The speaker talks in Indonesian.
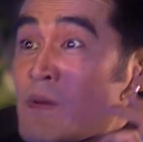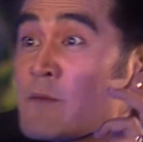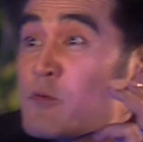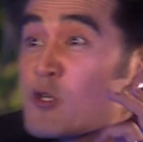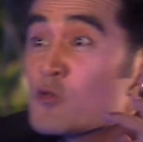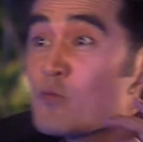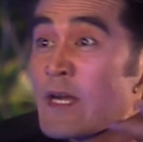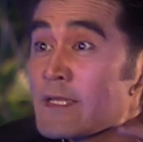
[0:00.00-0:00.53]

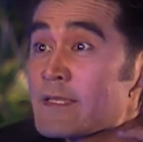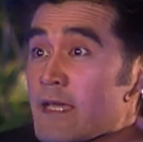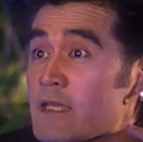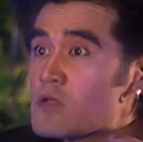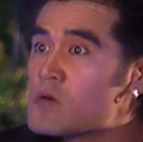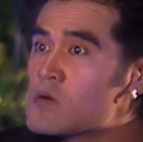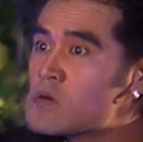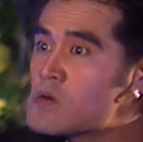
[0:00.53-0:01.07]
merebut wanita itu.
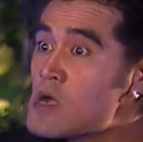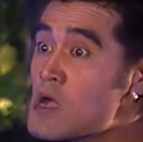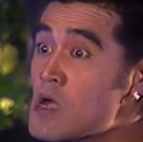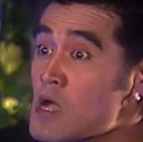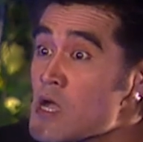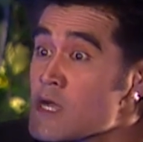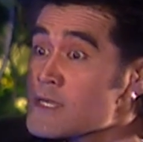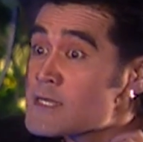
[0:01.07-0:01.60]

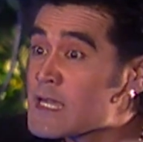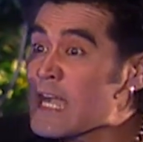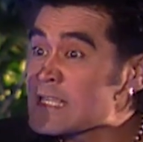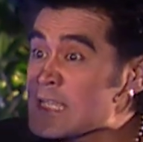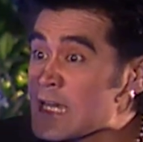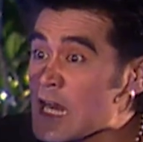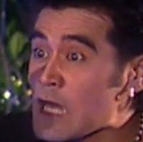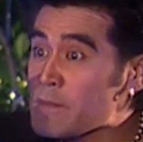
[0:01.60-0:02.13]
Dengan
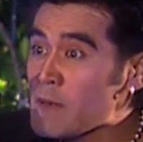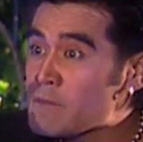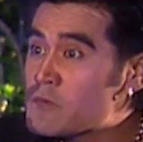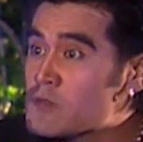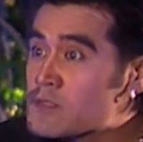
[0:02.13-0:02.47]
cara apa?